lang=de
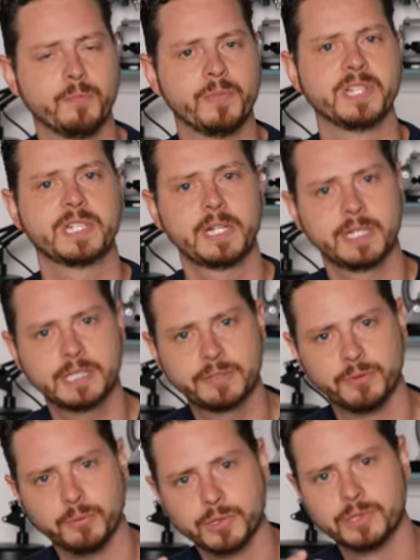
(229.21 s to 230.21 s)
Das heißt,
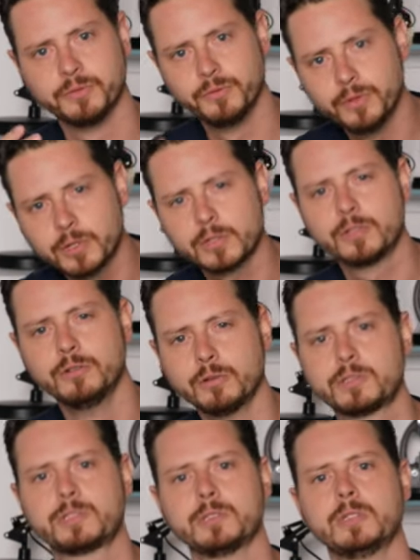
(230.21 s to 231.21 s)
wir müssen wirklich
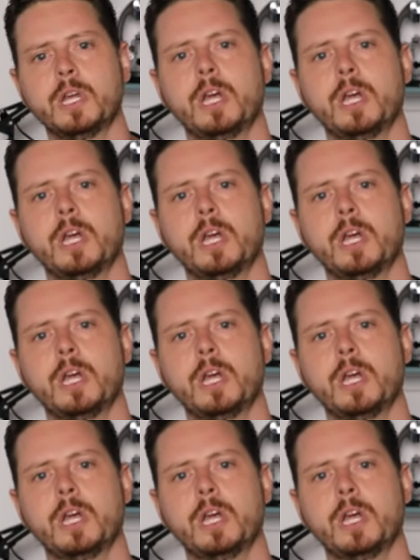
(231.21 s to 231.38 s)
nutzen,